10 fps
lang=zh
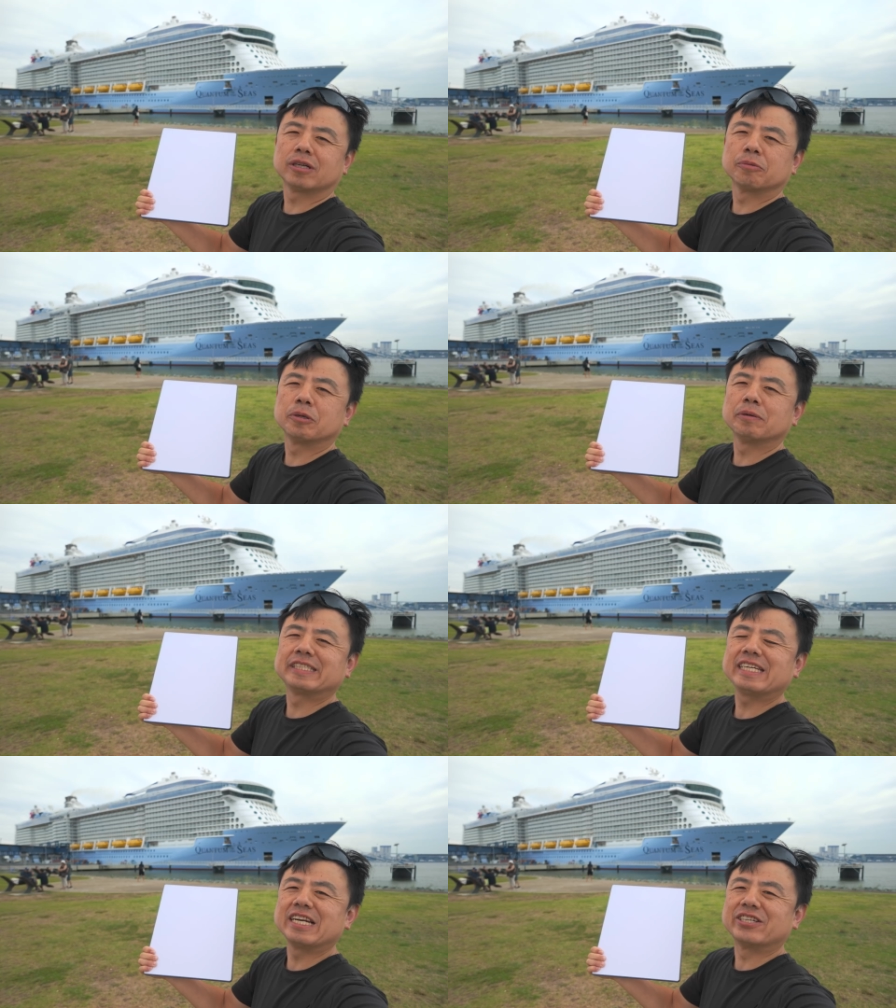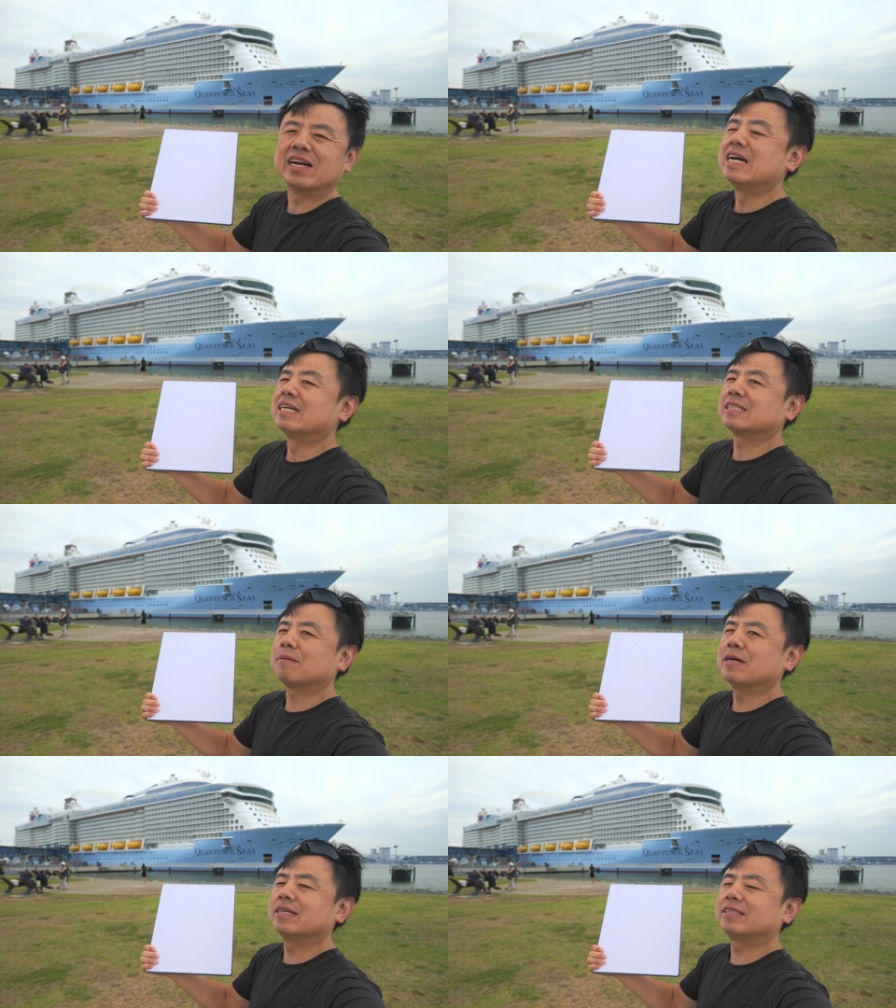上有没有限制？
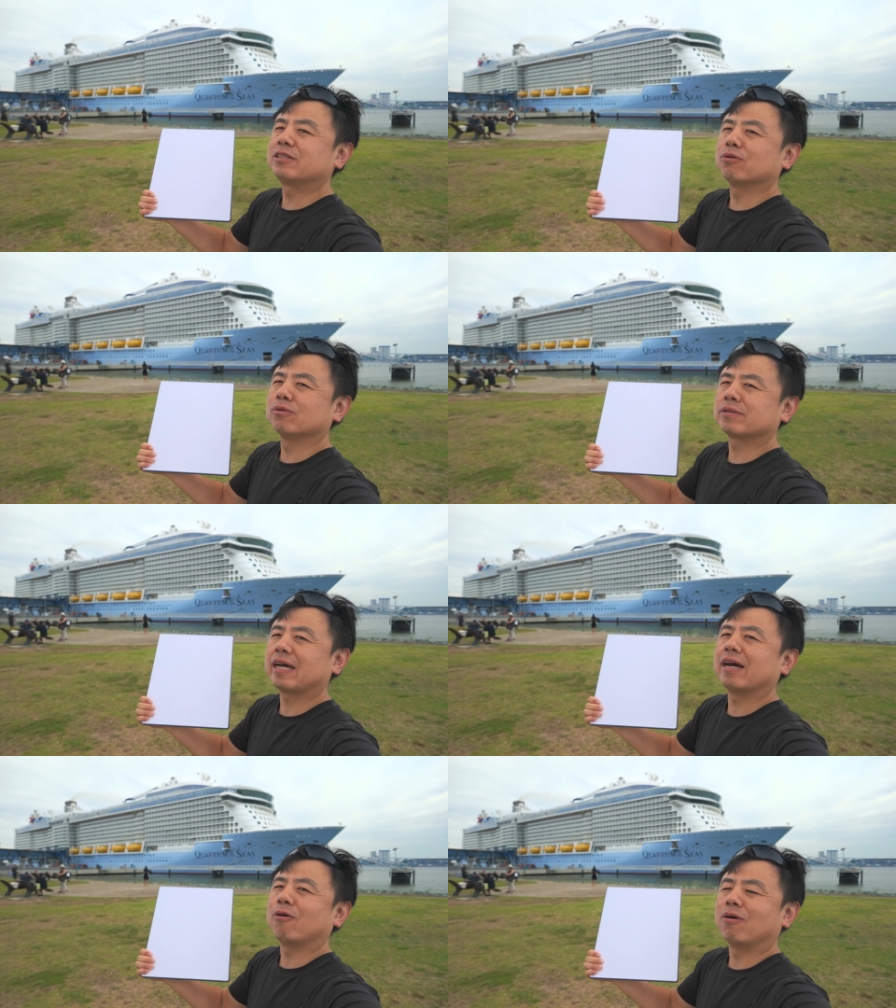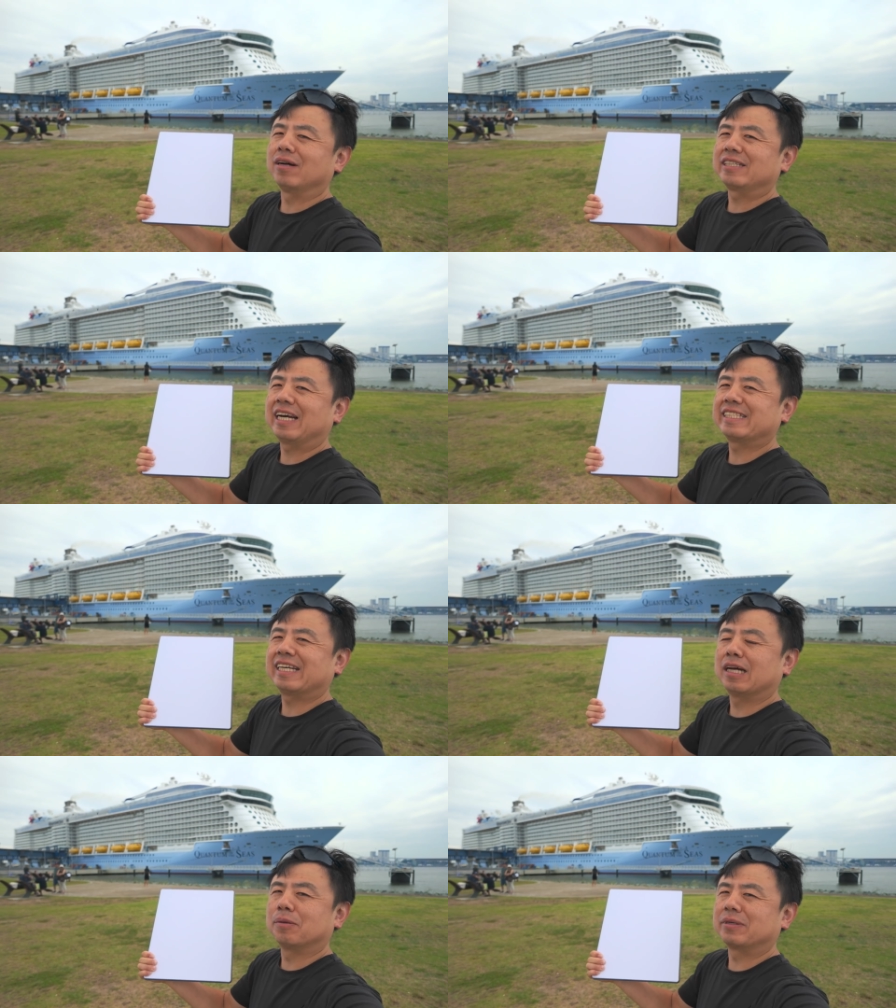咱们就在皇家
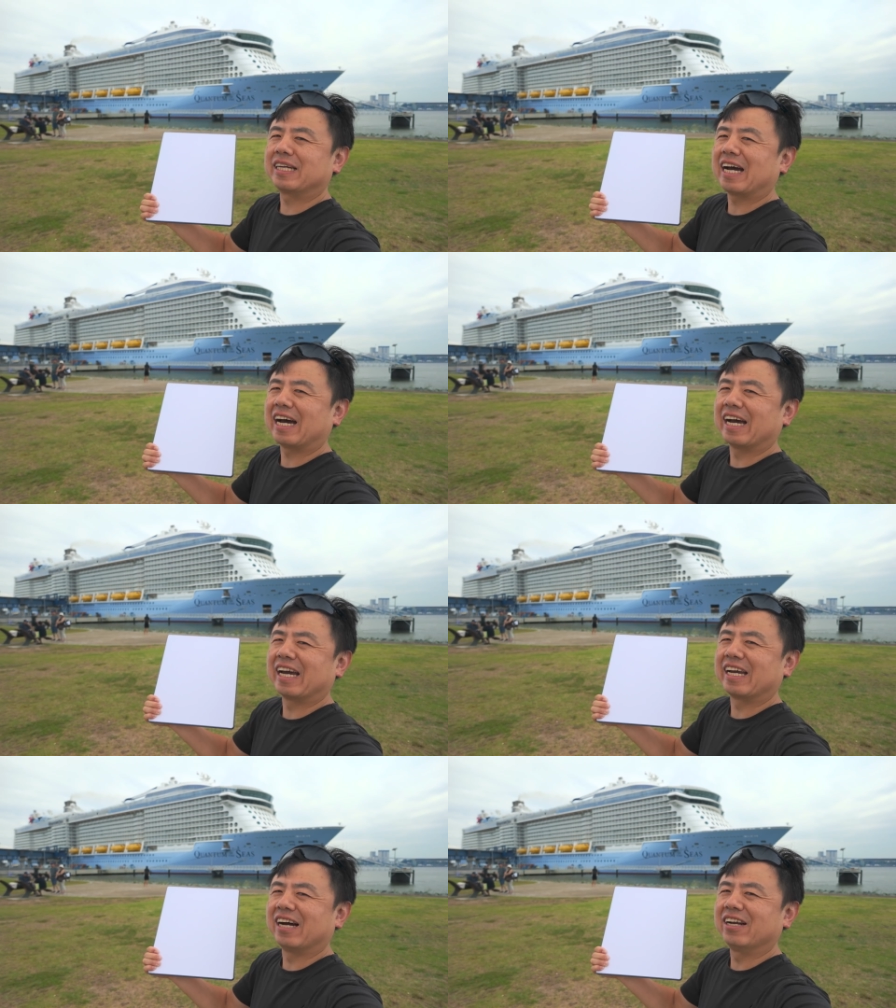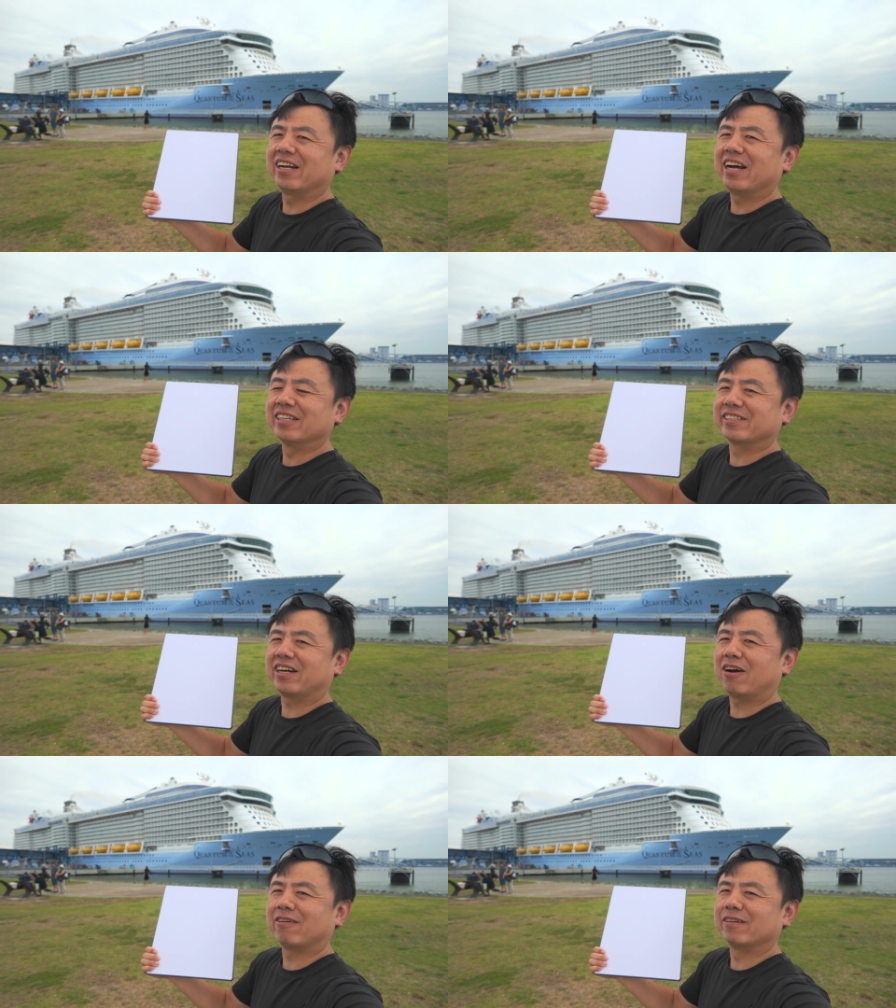加勒比海洋量子
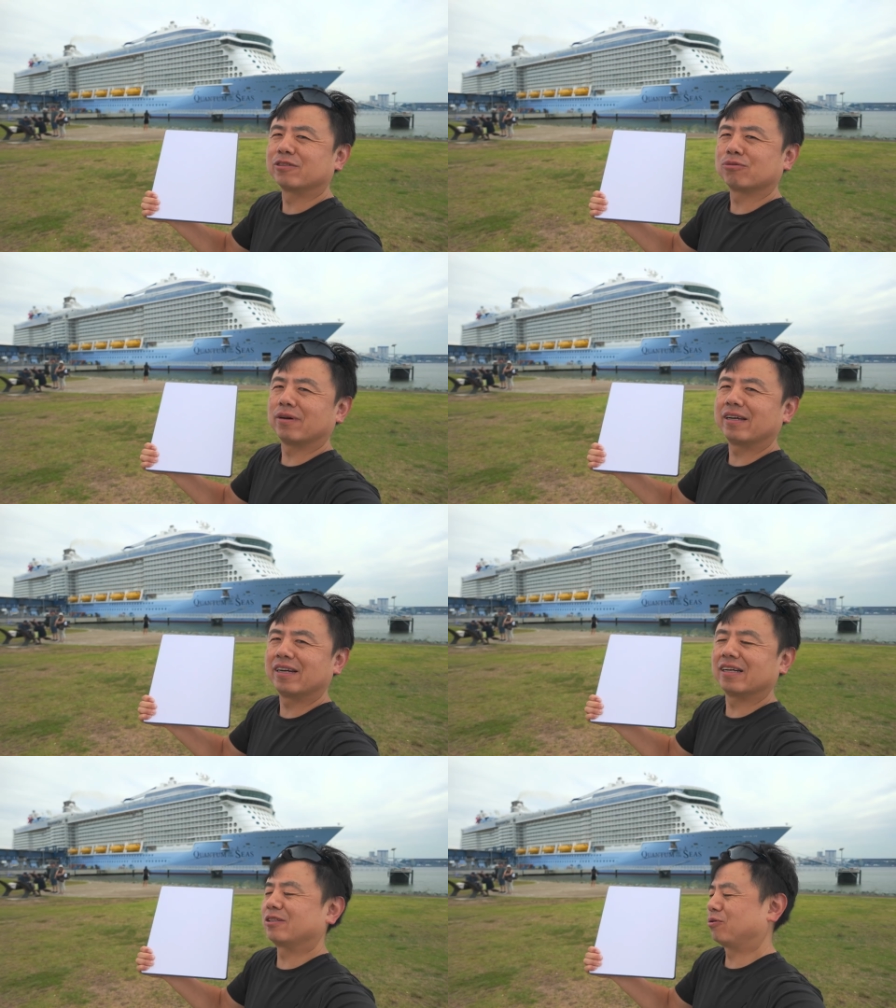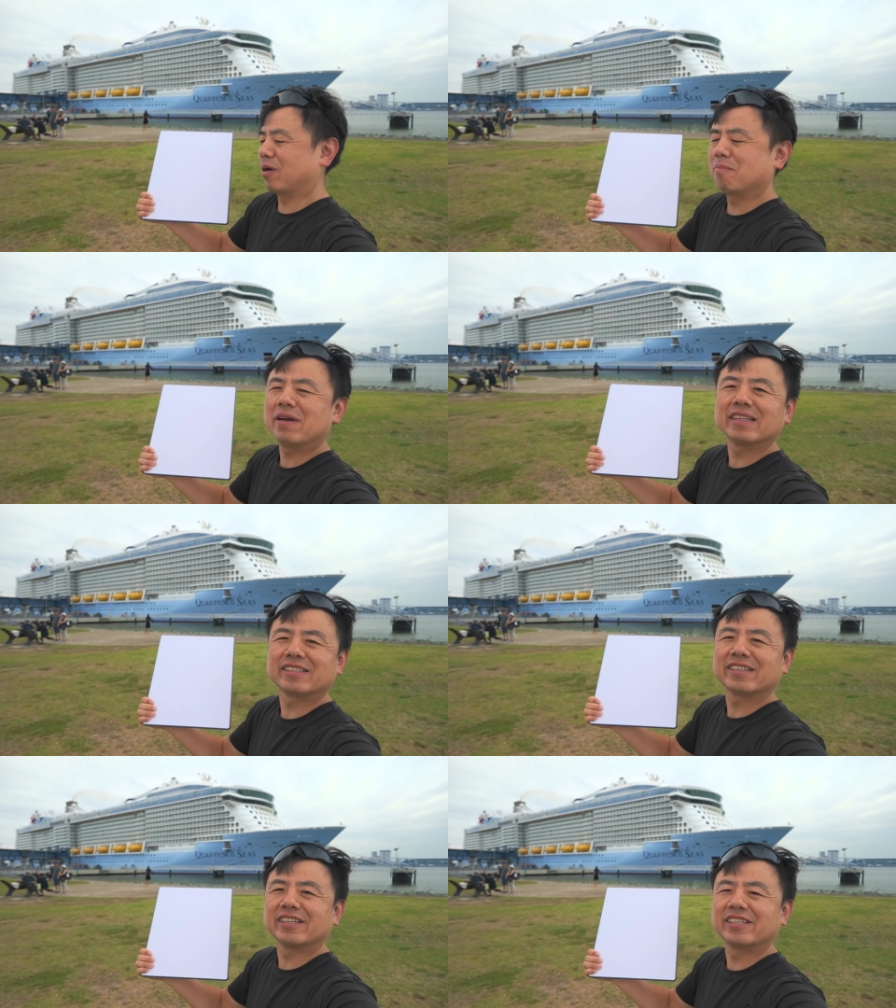号上做一个全面的
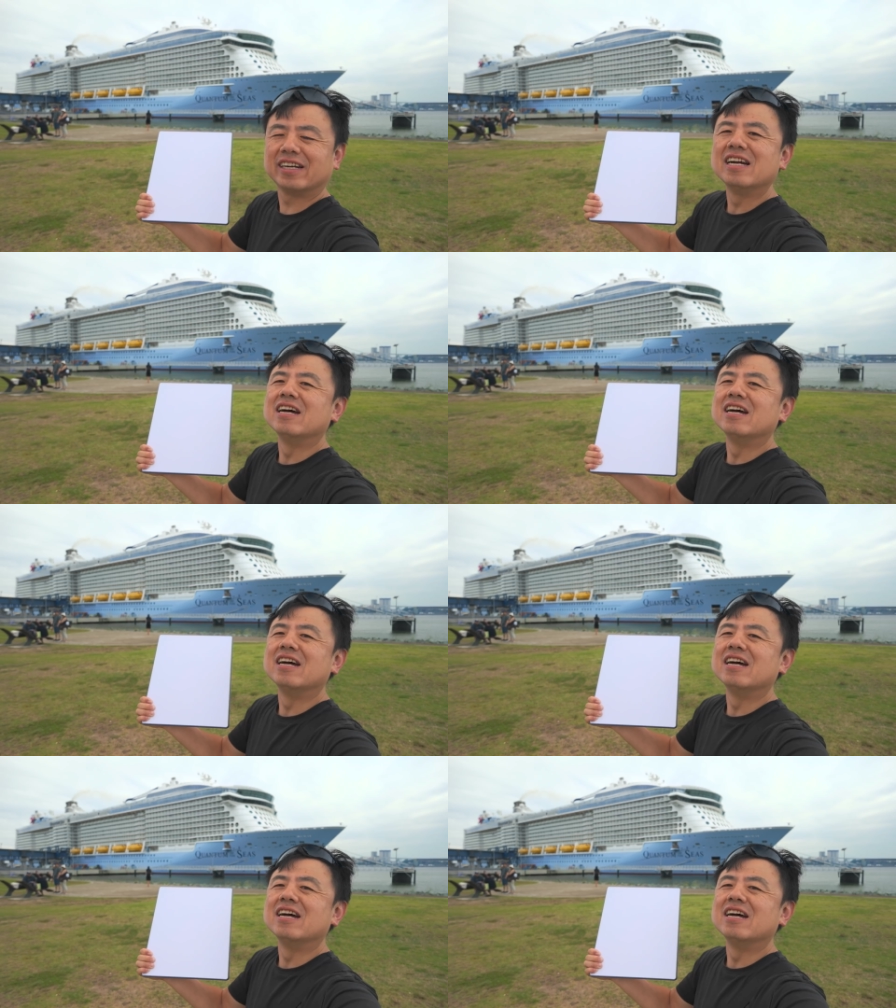测试。